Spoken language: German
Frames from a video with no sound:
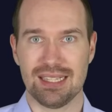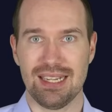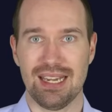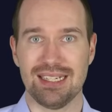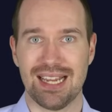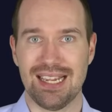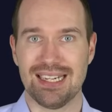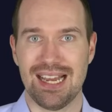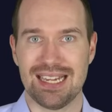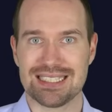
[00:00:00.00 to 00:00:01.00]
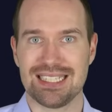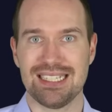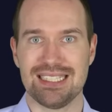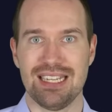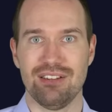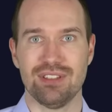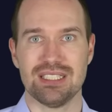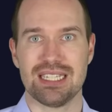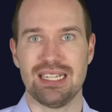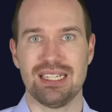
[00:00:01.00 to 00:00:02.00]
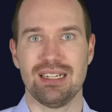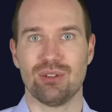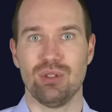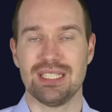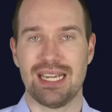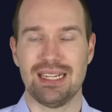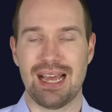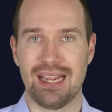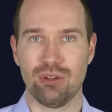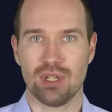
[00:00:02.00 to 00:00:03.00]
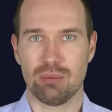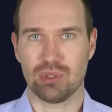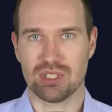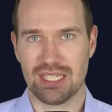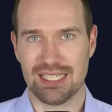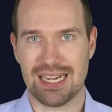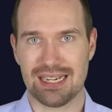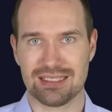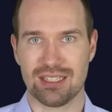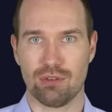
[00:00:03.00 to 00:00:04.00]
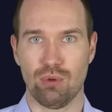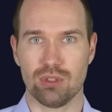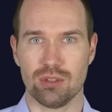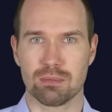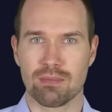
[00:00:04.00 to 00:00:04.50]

Da er ein reiner Aktien-ETF ist, hat er natürlich eine 100%ige Aktienquote.